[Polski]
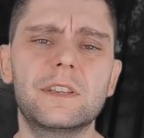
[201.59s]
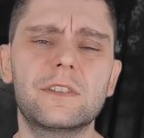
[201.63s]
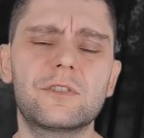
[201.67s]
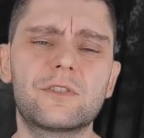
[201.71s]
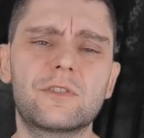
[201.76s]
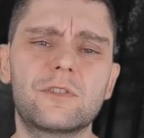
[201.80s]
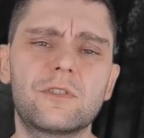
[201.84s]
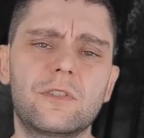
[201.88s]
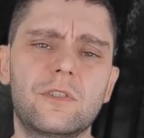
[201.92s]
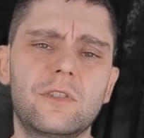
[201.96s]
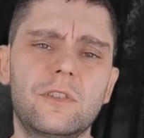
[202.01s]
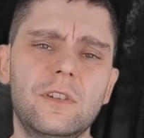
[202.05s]

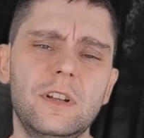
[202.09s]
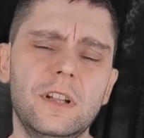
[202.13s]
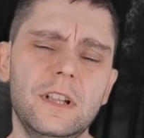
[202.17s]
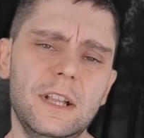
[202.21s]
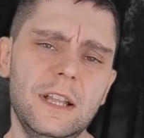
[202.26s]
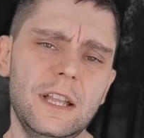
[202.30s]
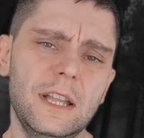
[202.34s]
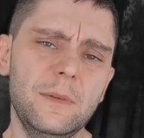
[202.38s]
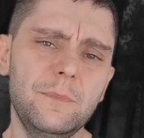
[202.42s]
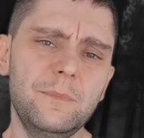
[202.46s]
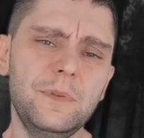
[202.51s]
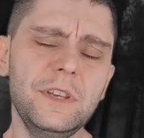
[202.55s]
Jest to
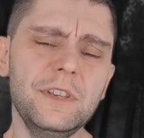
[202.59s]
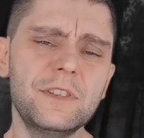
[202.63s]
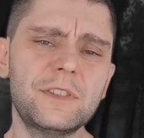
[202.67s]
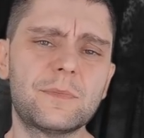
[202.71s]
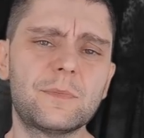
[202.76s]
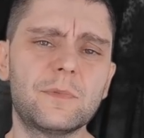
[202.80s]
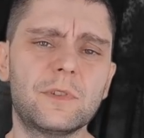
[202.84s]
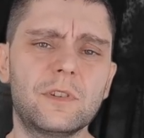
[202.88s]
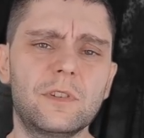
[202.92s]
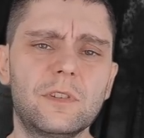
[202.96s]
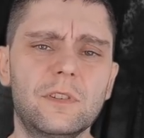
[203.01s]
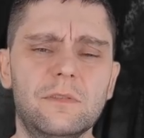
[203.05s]

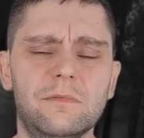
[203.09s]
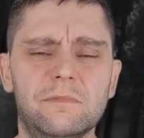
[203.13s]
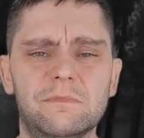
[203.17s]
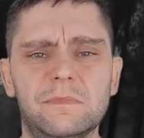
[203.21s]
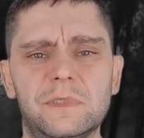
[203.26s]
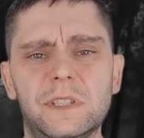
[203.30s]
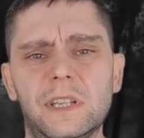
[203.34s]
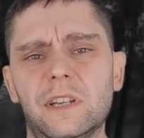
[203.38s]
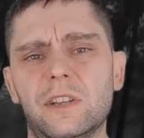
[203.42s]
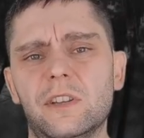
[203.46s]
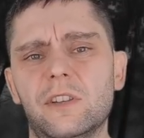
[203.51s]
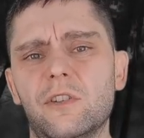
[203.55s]
pismo,
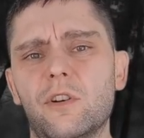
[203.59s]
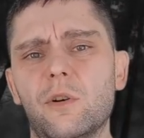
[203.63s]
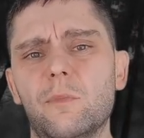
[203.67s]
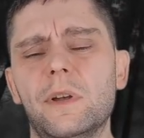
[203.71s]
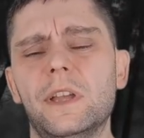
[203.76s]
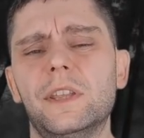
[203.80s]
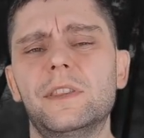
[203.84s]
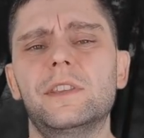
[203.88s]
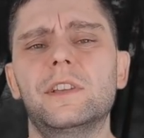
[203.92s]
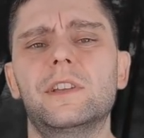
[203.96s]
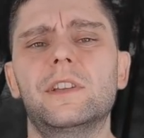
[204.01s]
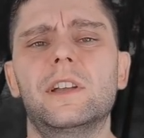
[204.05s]
jak
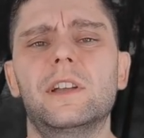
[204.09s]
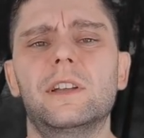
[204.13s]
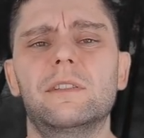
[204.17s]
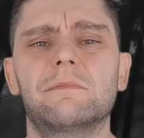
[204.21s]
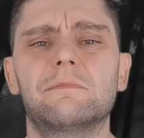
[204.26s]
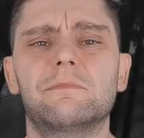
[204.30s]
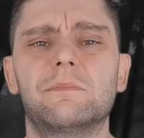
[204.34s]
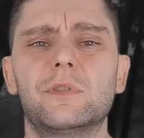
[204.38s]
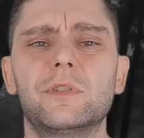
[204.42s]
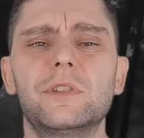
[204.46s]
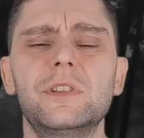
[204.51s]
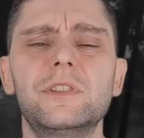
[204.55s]

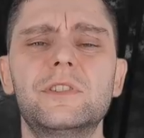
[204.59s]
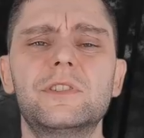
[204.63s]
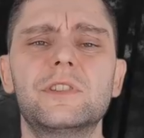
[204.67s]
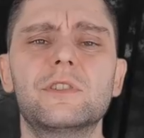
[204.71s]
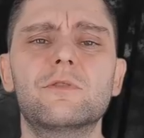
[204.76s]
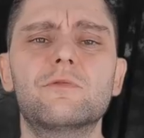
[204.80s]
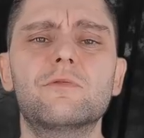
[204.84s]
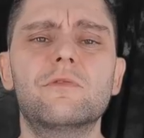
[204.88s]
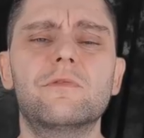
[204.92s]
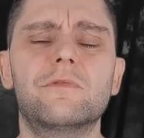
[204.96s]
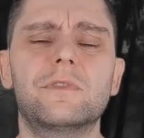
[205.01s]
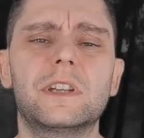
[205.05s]
komenda Policji
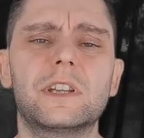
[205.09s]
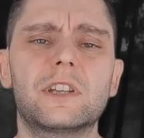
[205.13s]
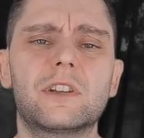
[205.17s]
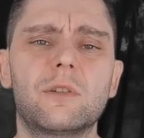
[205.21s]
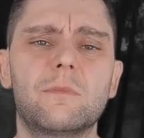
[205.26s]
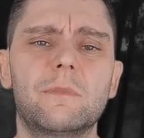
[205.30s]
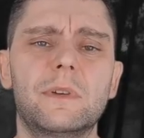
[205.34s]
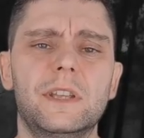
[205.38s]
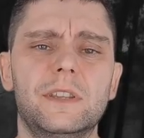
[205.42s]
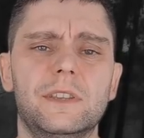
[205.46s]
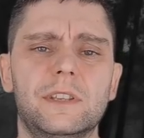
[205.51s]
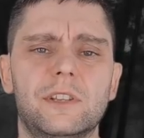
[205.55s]
Głównej,
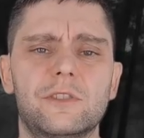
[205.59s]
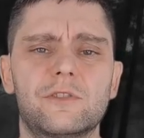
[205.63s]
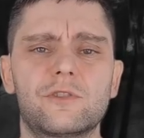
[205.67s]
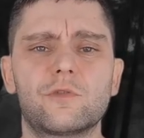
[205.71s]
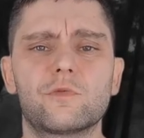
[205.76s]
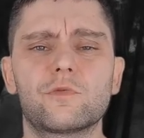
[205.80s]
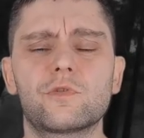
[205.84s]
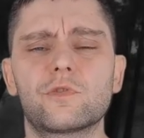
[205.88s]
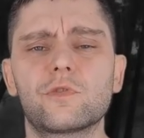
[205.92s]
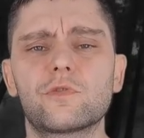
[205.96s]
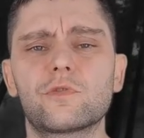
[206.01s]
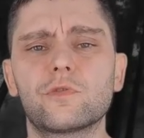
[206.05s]
komendant
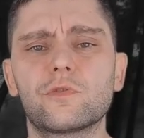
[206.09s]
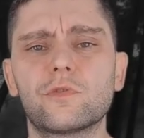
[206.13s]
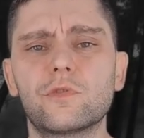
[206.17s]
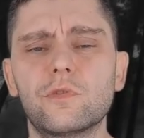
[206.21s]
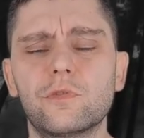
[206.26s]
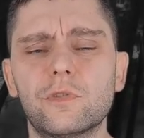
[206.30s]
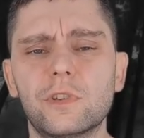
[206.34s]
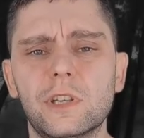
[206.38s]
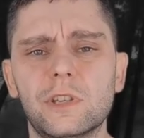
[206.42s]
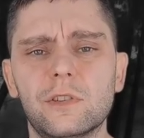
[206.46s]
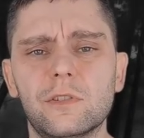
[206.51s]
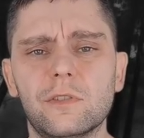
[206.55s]
się
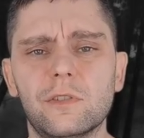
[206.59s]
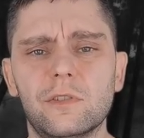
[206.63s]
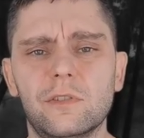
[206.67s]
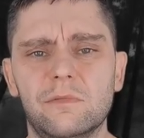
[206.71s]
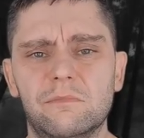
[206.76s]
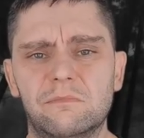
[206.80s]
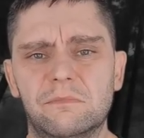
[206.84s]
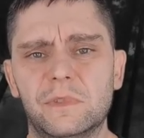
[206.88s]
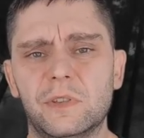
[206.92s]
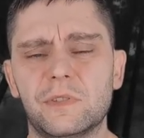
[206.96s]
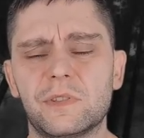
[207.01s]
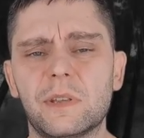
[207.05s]
ustosunkuje
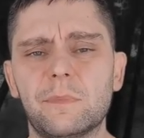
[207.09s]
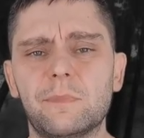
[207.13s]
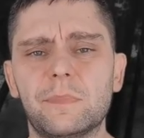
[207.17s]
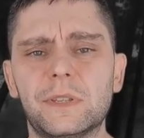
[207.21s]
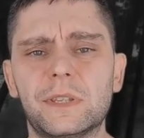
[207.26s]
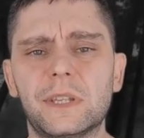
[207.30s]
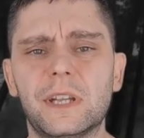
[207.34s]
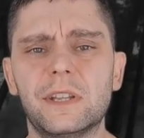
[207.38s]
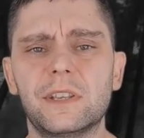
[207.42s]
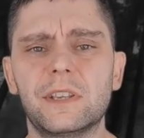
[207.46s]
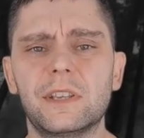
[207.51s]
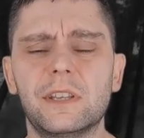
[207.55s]
do, do
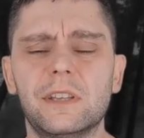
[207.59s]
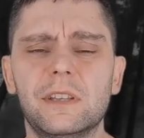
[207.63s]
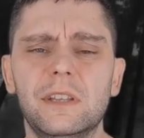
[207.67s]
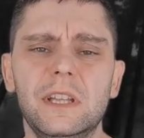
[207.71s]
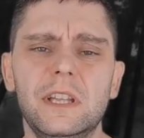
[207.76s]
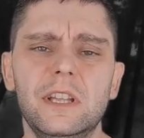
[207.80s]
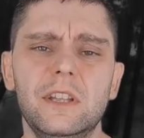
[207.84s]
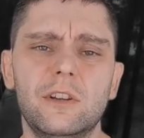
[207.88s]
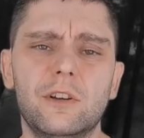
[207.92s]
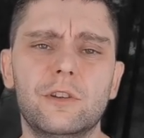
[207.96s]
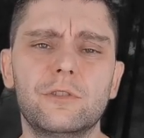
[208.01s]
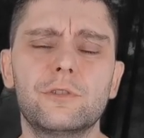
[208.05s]
zapytania
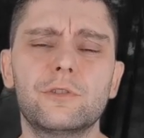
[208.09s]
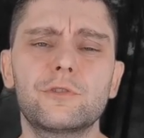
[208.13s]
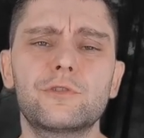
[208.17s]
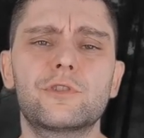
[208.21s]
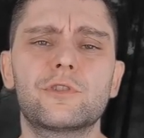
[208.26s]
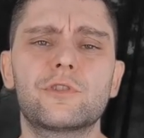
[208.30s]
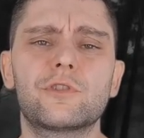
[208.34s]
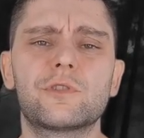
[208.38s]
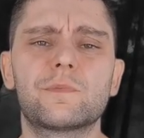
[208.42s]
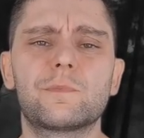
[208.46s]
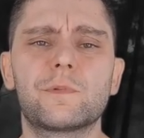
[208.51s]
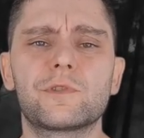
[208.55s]

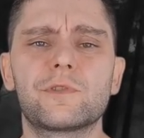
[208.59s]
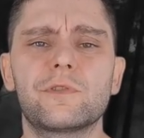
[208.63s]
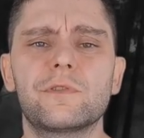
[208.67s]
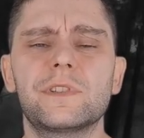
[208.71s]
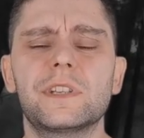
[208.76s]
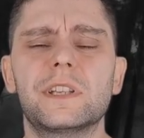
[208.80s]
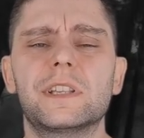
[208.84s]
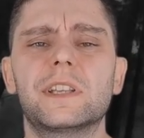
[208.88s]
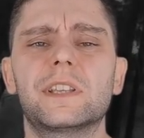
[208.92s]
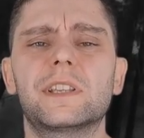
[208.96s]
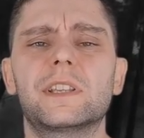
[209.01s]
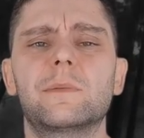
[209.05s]
odnośnie
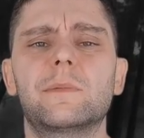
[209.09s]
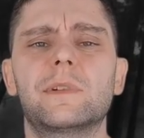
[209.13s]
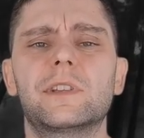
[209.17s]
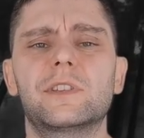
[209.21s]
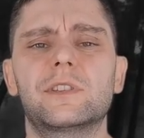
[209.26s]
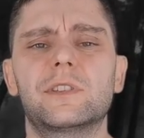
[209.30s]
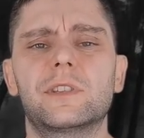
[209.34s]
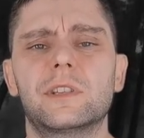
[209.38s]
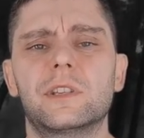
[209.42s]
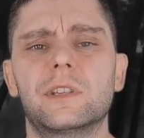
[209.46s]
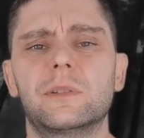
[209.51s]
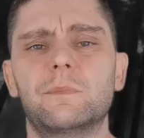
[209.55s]
rozporządzeń na
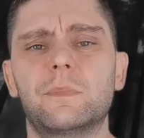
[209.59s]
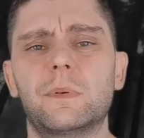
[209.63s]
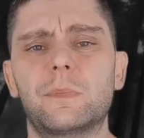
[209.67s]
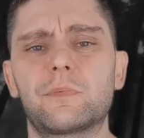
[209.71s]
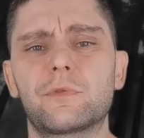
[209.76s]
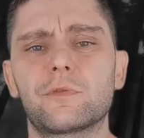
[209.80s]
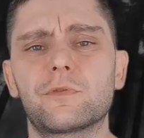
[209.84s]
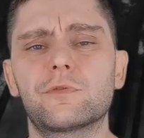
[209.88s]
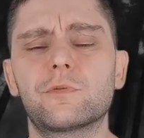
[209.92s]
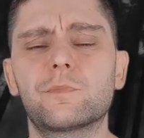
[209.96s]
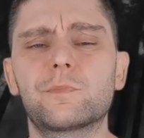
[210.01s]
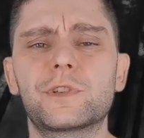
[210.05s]
temat e, po
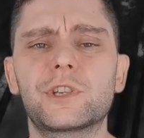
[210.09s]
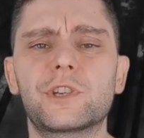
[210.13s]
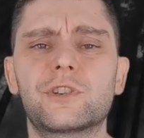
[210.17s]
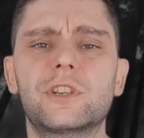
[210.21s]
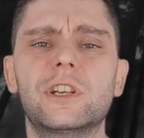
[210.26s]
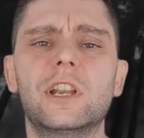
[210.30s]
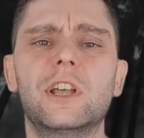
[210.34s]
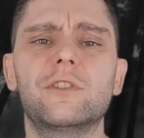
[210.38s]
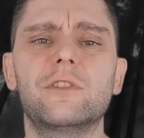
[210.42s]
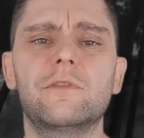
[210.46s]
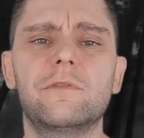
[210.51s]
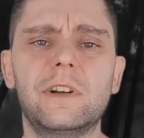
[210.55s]
prostu
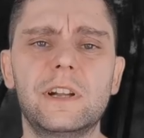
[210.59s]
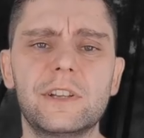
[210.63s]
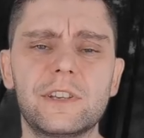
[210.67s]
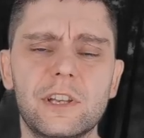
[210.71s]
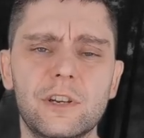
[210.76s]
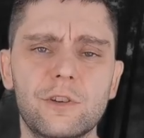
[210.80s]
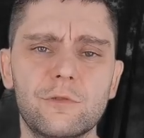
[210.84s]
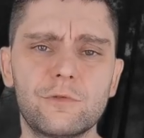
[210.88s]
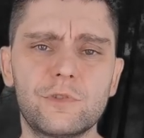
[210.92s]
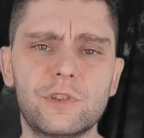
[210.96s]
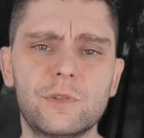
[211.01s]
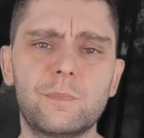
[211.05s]

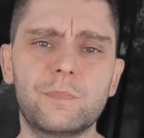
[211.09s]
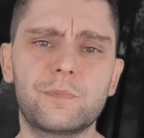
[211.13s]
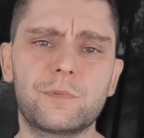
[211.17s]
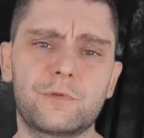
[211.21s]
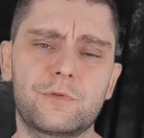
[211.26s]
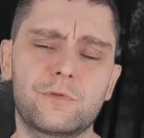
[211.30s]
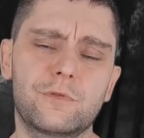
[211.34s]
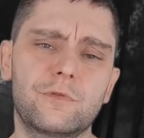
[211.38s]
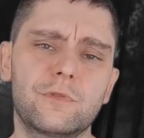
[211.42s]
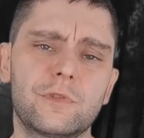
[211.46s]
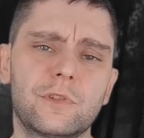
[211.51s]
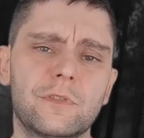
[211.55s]
prześladowania ludzi
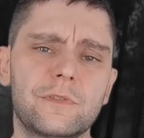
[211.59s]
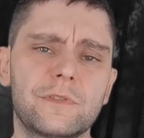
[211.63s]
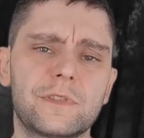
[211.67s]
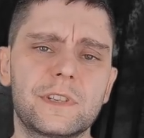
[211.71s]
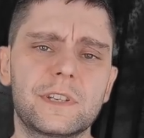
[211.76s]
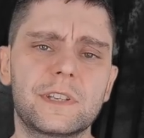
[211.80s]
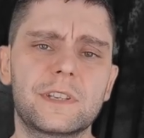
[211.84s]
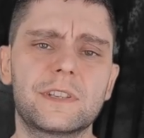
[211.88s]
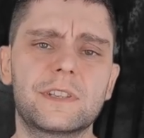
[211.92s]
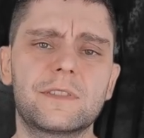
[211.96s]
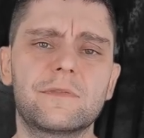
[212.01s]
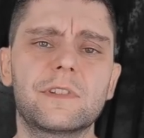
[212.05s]

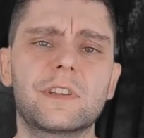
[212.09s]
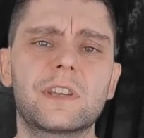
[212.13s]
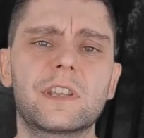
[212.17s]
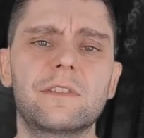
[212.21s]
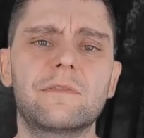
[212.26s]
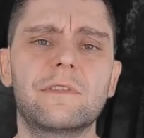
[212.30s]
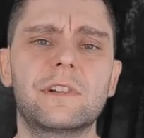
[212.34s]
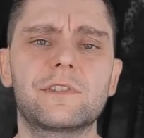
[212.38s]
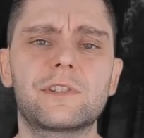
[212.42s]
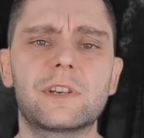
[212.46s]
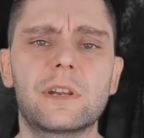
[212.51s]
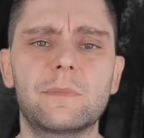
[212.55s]
poszukujących z
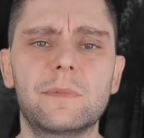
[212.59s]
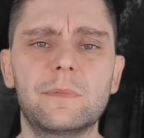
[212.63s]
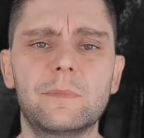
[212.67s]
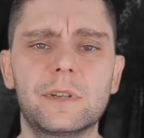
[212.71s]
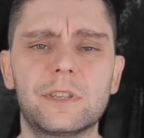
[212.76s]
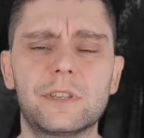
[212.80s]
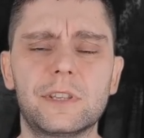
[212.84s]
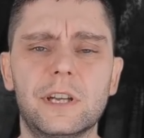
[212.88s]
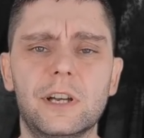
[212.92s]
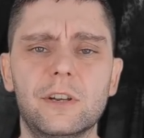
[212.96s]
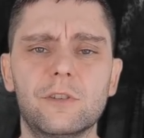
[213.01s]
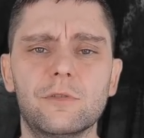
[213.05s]
wykrywaczami
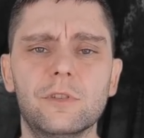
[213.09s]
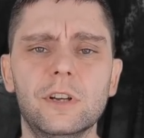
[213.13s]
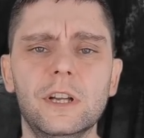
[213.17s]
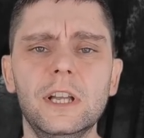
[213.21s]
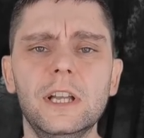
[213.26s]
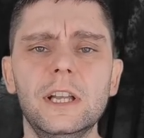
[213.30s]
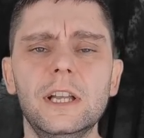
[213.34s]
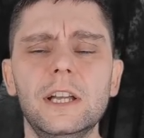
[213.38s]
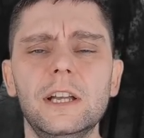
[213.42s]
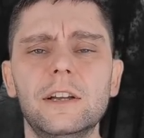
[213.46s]
metalu.